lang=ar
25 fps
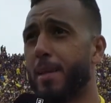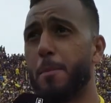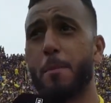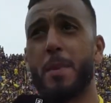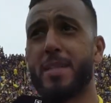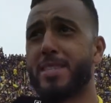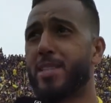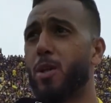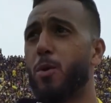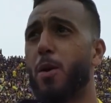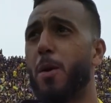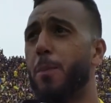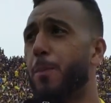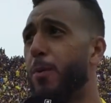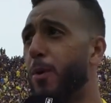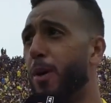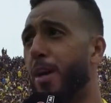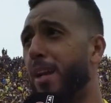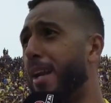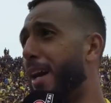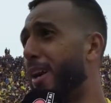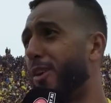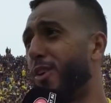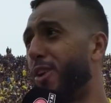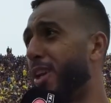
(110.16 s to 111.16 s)
كما 3
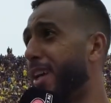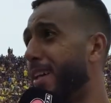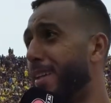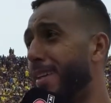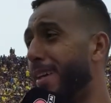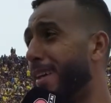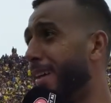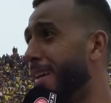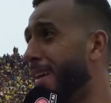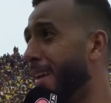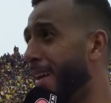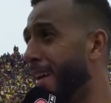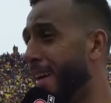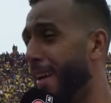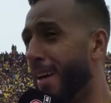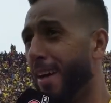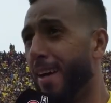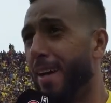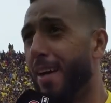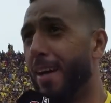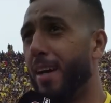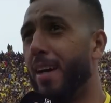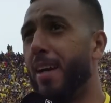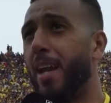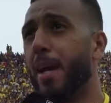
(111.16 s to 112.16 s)
بوان الاخرين
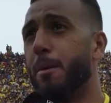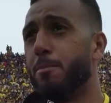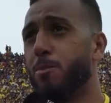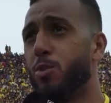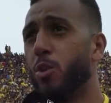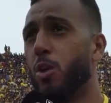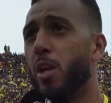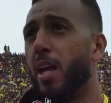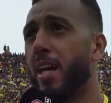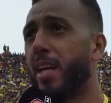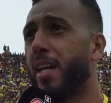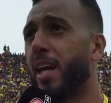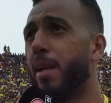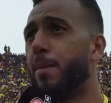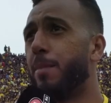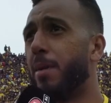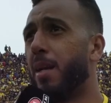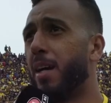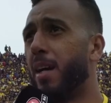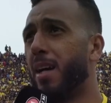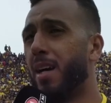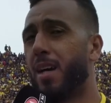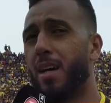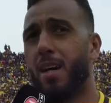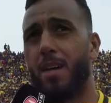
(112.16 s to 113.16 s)
آه، الحمد لله كان
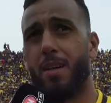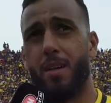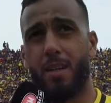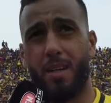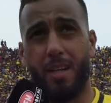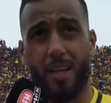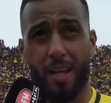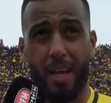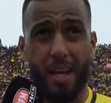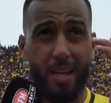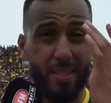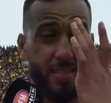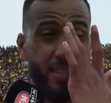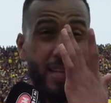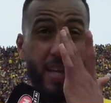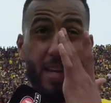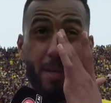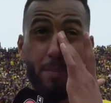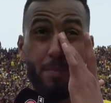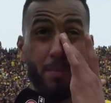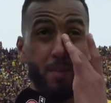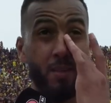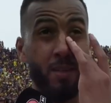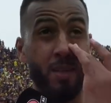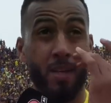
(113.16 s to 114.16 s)
لقاء
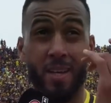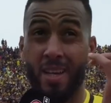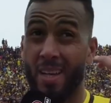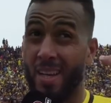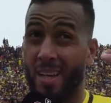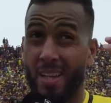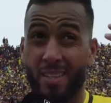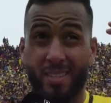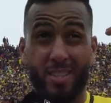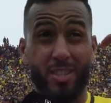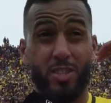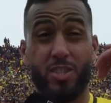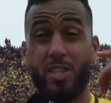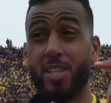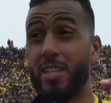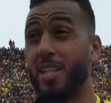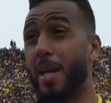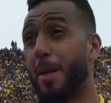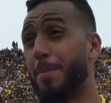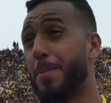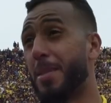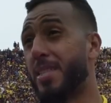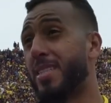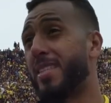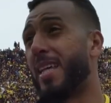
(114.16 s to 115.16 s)
صعيب
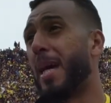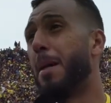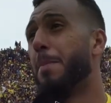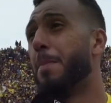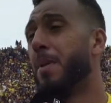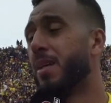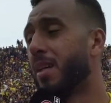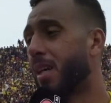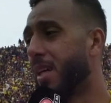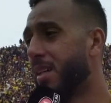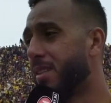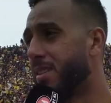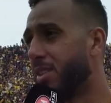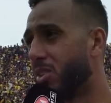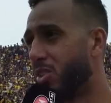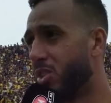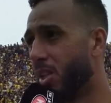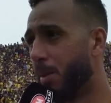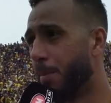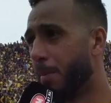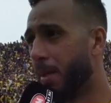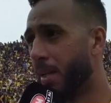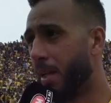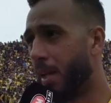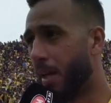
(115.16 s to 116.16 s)
سجلنا بس صعيب ما
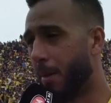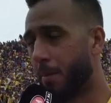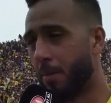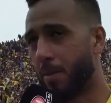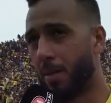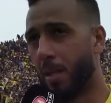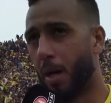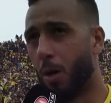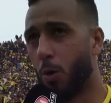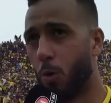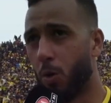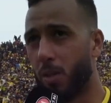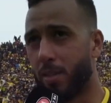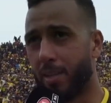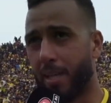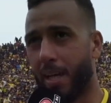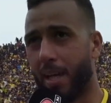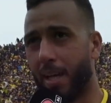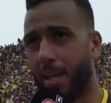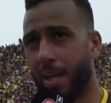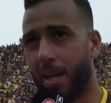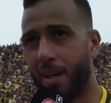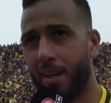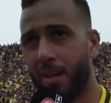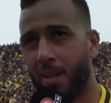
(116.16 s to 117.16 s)
كنسجل من, من اول
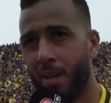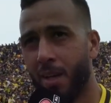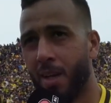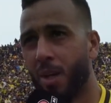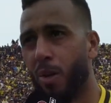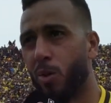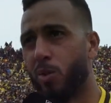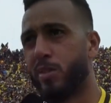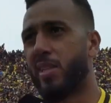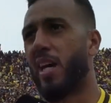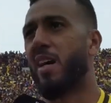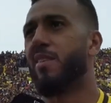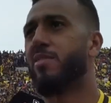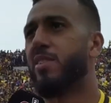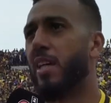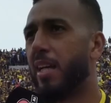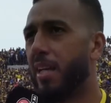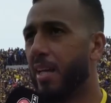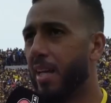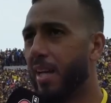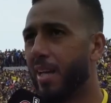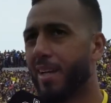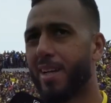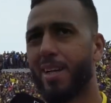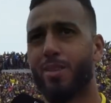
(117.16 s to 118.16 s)
دقيقه وتحافظ
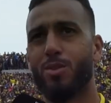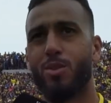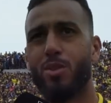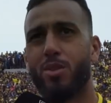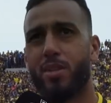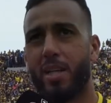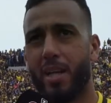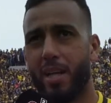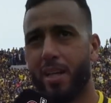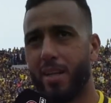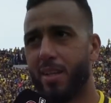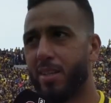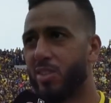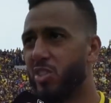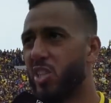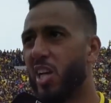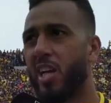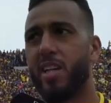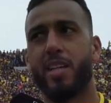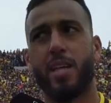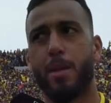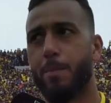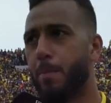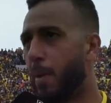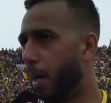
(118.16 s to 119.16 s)
عليها كانوا الدراري
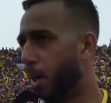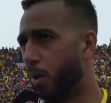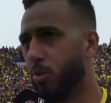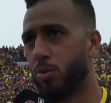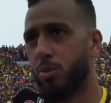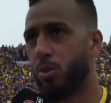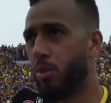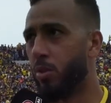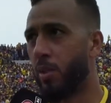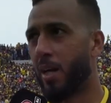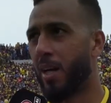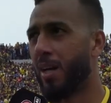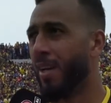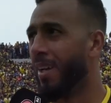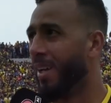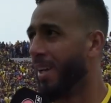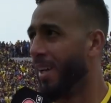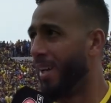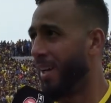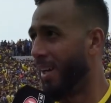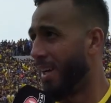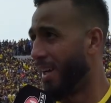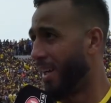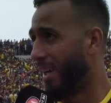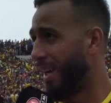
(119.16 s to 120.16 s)
الرجال كما عودونا
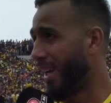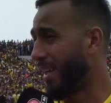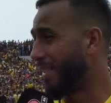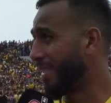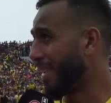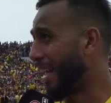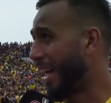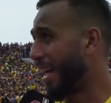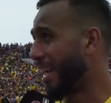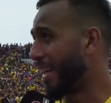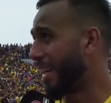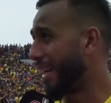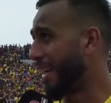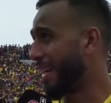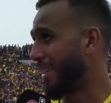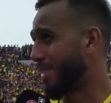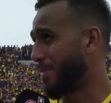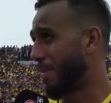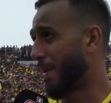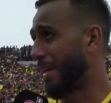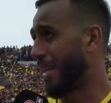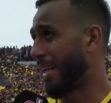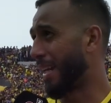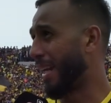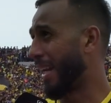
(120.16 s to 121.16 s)
هذا النهار آه،
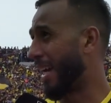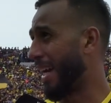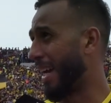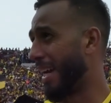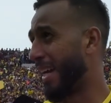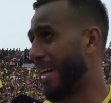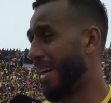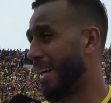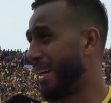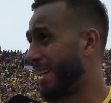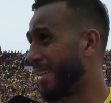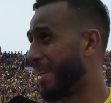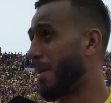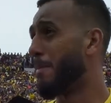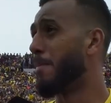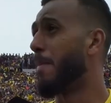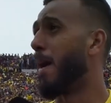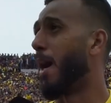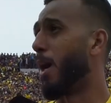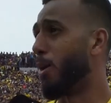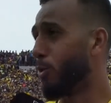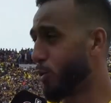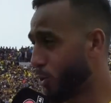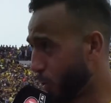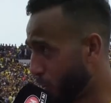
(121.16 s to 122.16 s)
تبارك الله
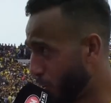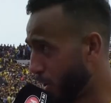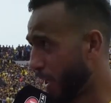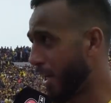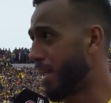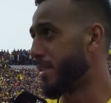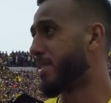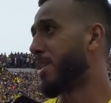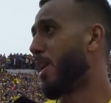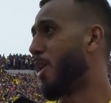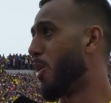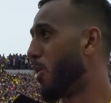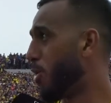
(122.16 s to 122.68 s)
كما عودونا حتى